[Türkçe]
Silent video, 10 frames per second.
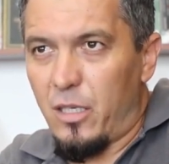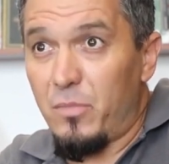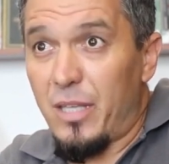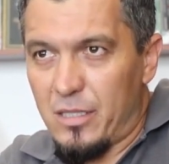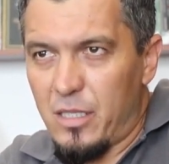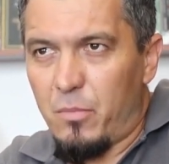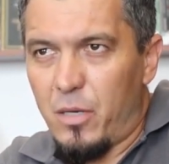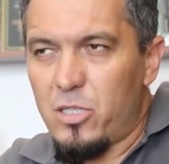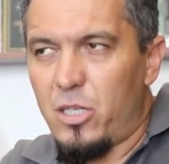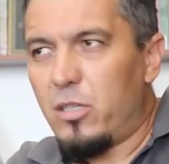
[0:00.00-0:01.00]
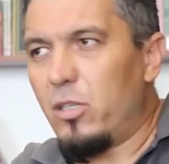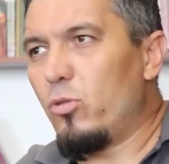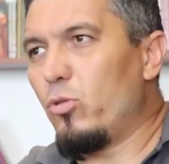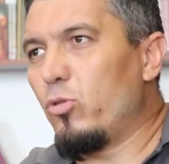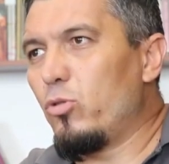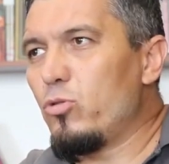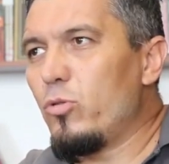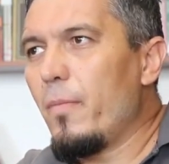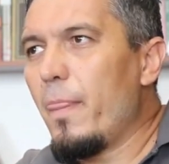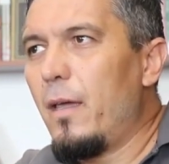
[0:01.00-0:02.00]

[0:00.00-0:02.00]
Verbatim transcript: e, imtiyazlar bahşettiğini görüyoruz.